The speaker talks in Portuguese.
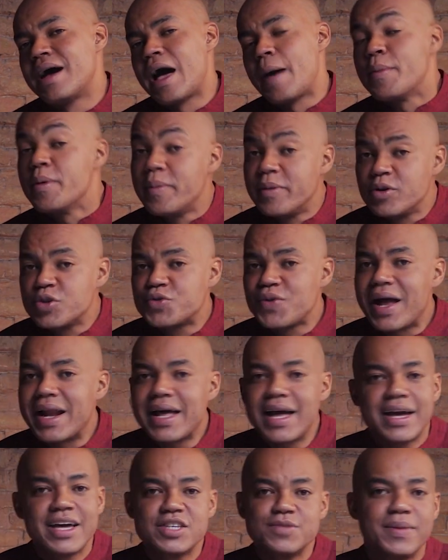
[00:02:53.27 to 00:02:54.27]
A Bíblia nos fala
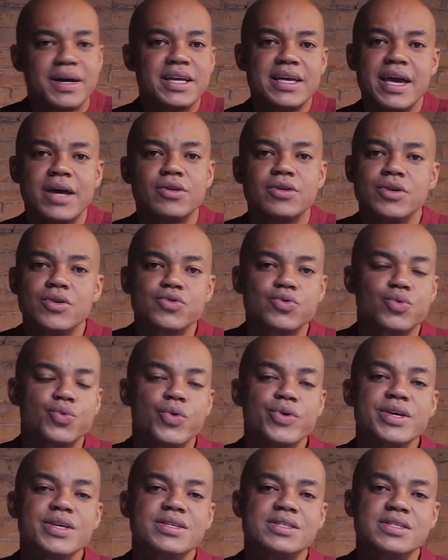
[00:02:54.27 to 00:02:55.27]
que aqueles marinheiros não
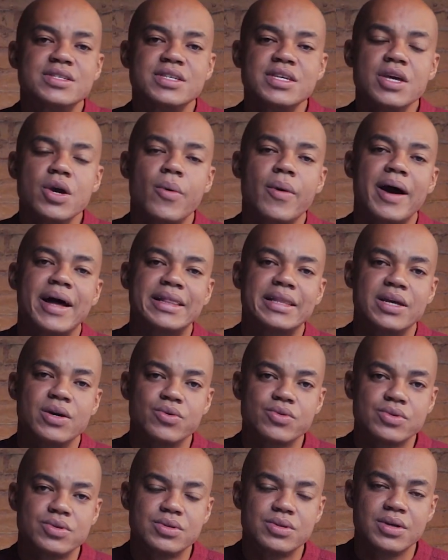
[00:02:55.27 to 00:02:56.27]
conheciam a
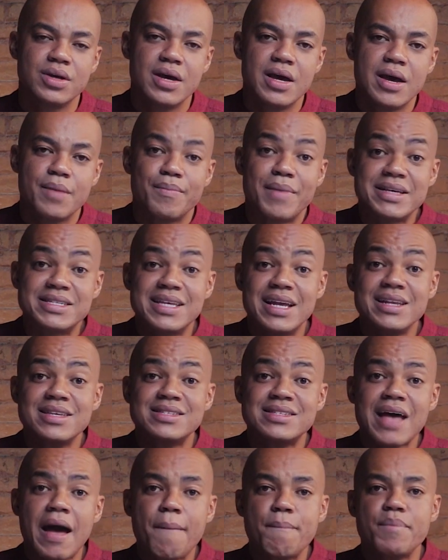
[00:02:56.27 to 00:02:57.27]
Deus, mas
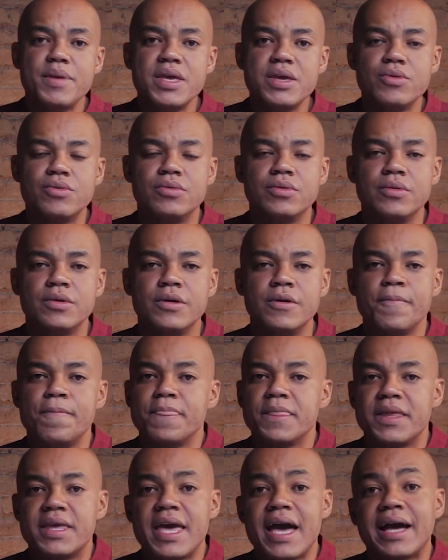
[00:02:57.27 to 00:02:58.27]
eles sabiam
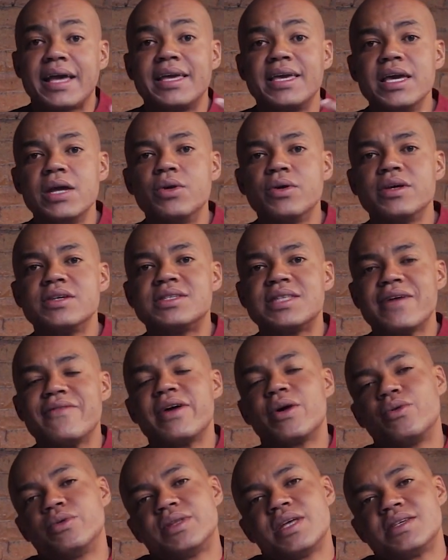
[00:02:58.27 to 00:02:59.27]
que aquilo que
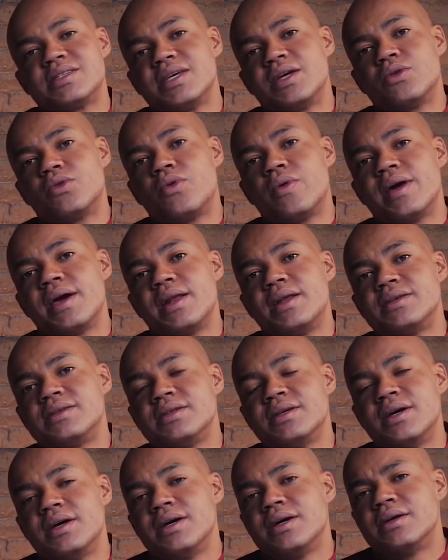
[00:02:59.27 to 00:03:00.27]
estava acontecendo com
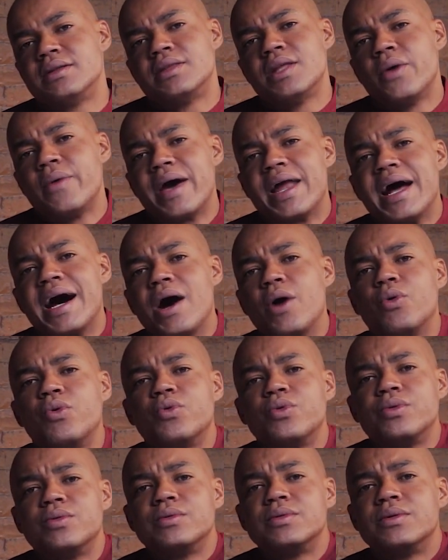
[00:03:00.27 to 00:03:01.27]
eles não era algo